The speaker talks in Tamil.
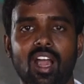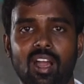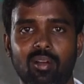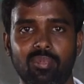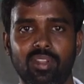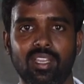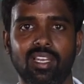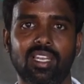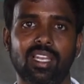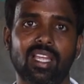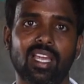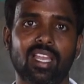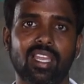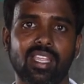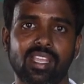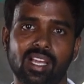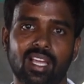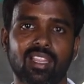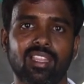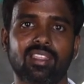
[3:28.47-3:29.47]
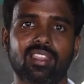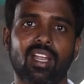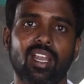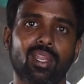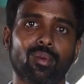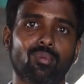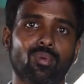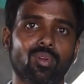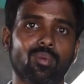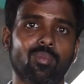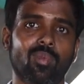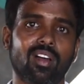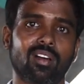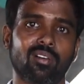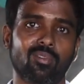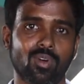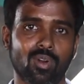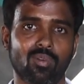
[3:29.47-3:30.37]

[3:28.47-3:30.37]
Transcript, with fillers: அப்படி இல்லை நீங்கள் அதை தாண்டி ஒரு மா